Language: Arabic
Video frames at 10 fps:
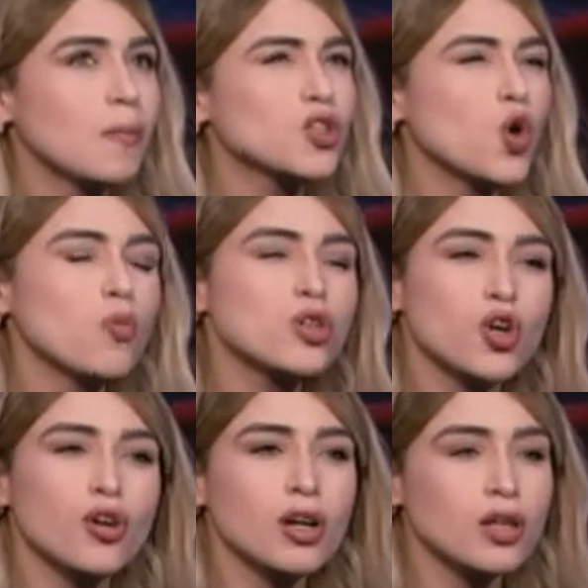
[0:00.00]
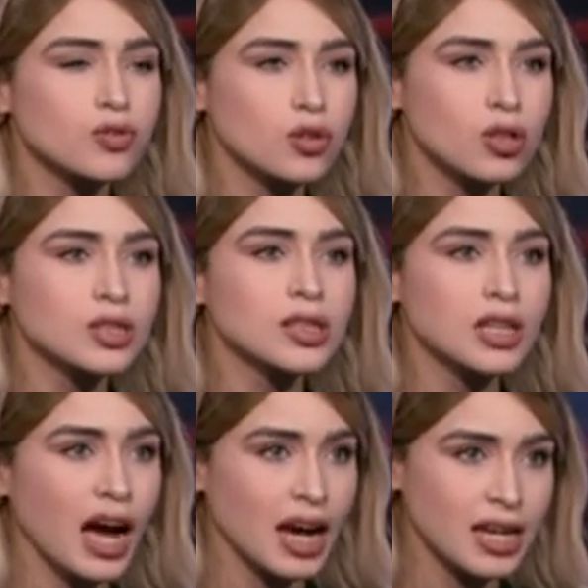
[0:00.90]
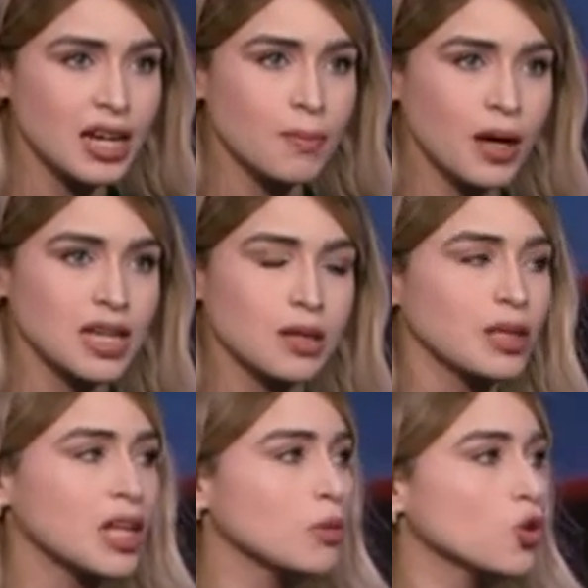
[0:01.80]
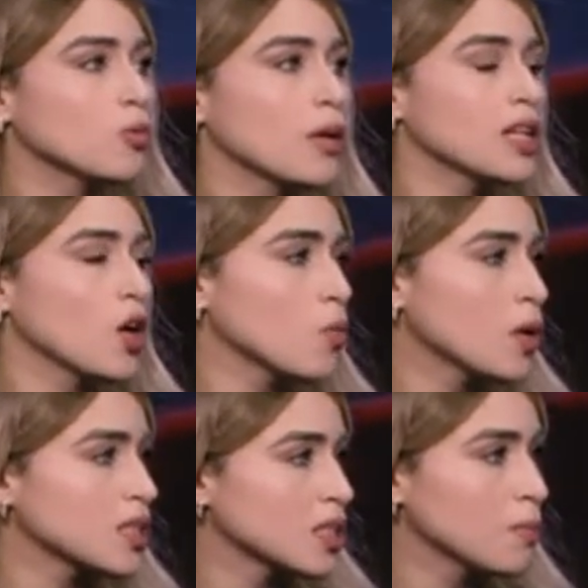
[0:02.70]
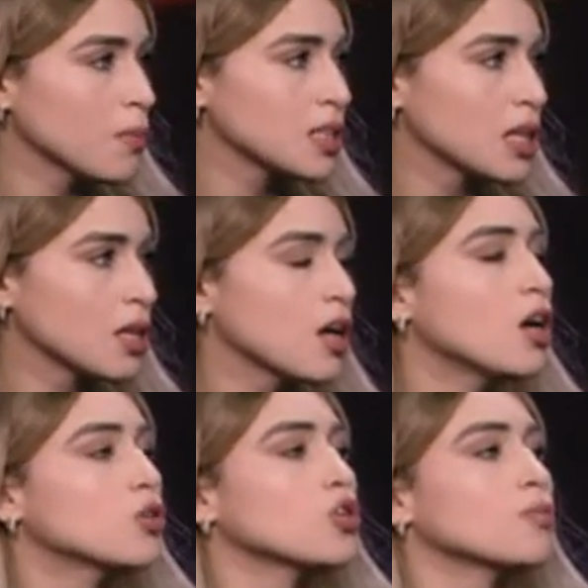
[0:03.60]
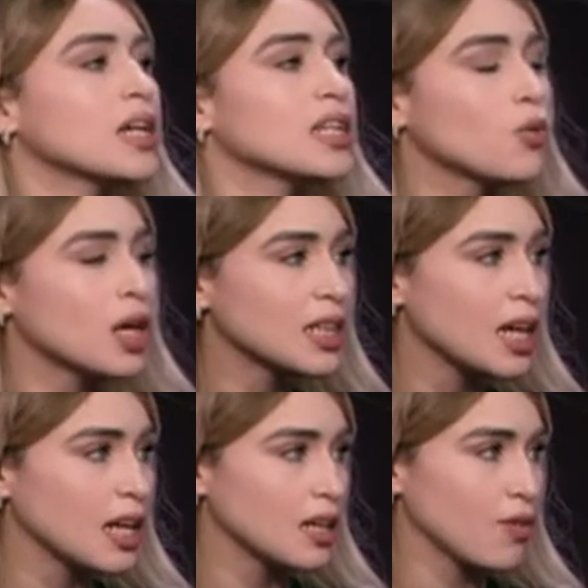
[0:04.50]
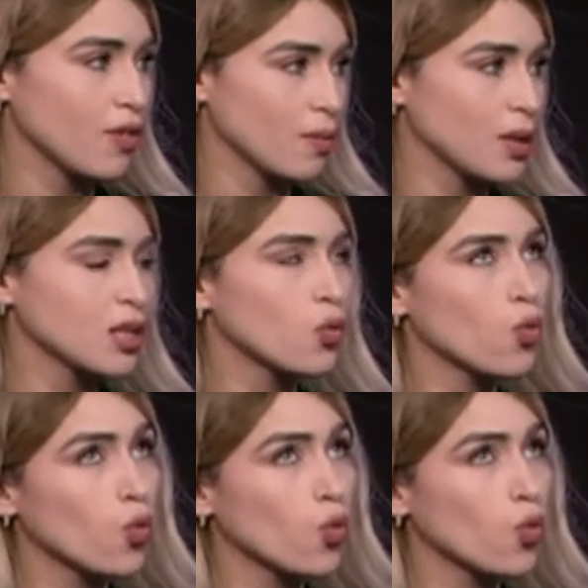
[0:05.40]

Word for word: بس عمر الشعرايه الافتراضي هيقل معاكي بدل ما تقعد معاكي اربع سنين مثلا تقعد معاكي وقت اقل فاهماني آه.